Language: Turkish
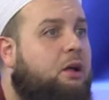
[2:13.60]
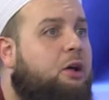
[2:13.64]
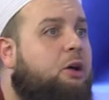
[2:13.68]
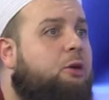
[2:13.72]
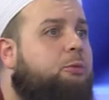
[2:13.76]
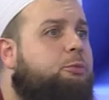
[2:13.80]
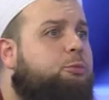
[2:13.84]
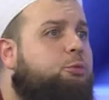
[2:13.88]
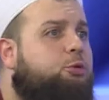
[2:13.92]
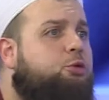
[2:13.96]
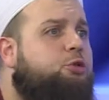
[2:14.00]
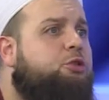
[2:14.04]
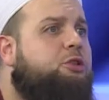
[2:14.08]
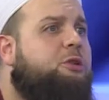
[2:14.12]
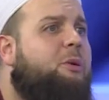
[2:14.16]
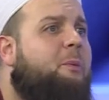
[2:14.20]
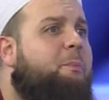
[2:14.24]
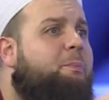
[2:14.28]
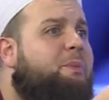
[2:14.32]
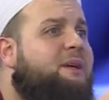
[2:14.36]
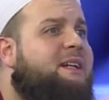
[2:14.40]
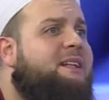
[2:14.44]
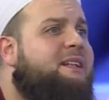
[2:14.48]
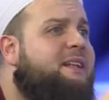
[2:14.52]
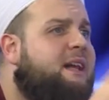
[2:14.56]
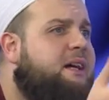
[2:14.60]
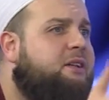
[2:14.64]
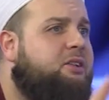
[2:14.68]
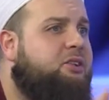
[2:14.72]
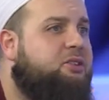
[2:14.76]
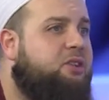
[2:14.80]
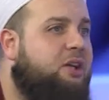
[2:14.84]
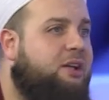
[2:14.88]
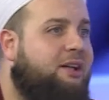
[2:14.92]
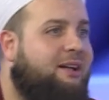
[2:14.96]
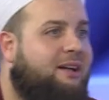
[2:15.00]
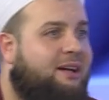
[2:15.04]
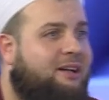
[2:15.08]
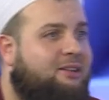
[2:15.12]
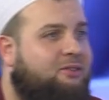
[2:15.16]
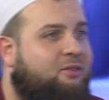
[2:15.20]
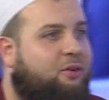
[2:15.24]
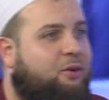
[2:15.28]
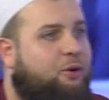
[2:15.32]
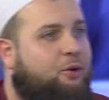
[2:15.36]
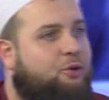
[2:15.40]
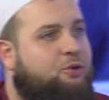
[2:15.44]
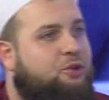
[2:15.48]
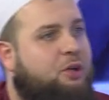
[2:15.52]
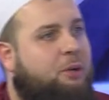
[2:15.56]
Bunun gibi binlerce tarikat
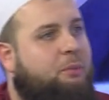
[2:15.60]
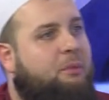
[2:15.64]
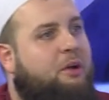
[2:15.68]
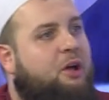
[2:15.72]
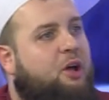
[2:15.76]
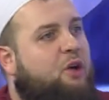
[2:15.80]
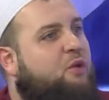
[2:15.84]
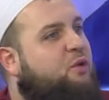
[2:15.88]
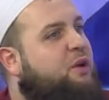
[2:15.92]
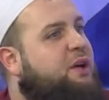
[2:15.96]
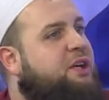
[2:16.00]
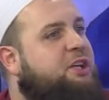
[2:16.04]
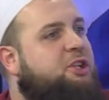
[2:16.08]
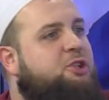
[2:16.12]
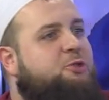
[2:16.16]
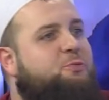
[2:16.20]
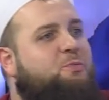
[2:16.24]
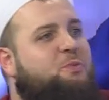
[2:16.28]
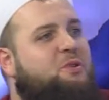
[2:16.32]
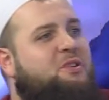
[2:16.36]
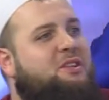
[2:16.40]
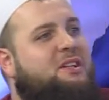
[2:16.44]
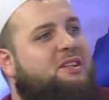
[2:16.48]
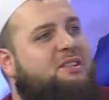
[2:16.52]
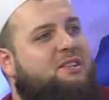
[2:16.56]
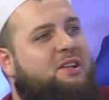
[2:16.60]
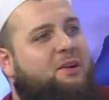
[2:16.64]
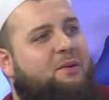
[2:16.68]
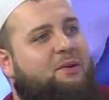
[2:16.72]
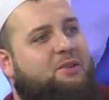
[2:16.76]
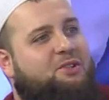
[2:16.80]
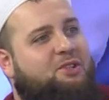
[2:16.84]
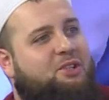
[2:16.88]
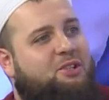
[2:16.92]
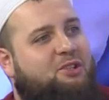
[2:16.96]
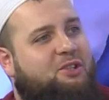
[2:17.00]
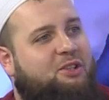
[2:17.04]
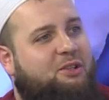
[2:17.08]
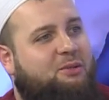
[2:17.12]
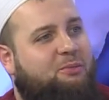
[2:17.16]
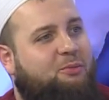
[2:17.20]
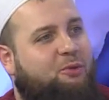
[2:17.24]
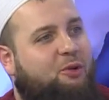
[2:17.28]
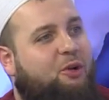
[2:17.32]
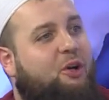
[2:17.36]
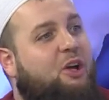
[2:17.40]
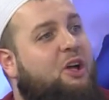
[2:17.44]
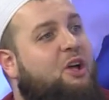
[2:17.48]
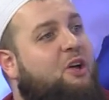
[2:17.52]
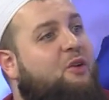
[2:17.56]
var hocam. Ve hiçbirine savaş açılmıyor.